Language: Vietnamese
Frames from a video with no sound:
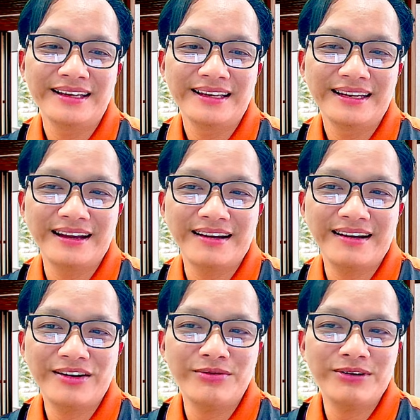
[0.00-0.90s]

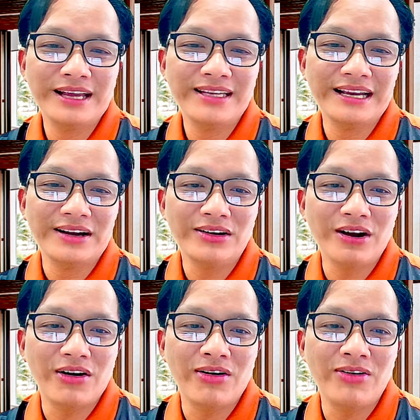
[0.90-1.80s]
đó có một anh trai hỏi
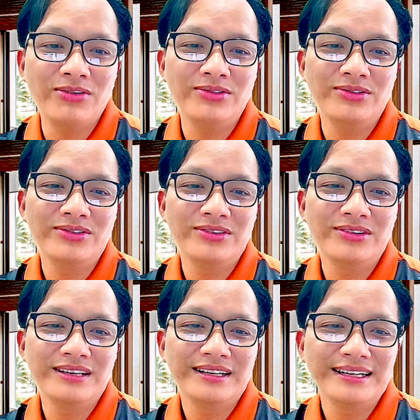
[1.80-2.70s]
đổ
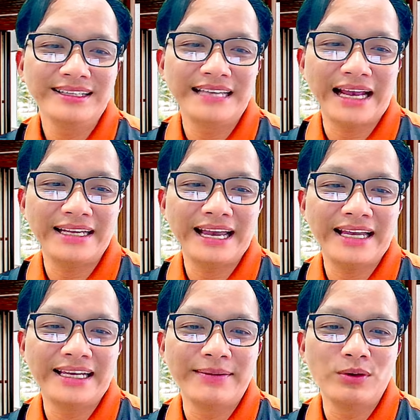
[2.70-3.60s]
chàng
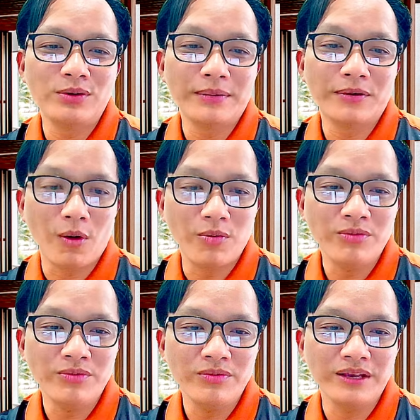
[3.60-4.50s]
trai kiếm thu nhập
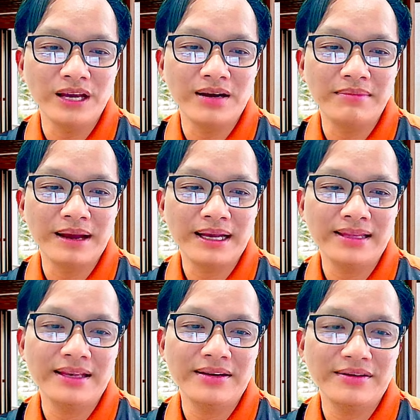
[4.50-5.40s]
khủng nhờ
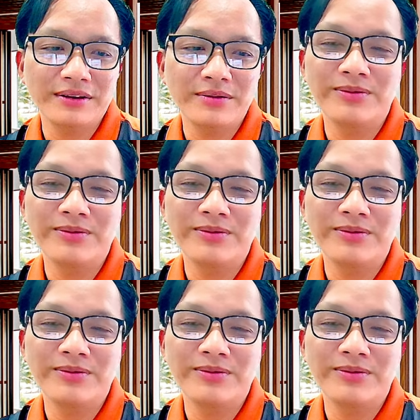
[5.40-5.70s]
marketing facebook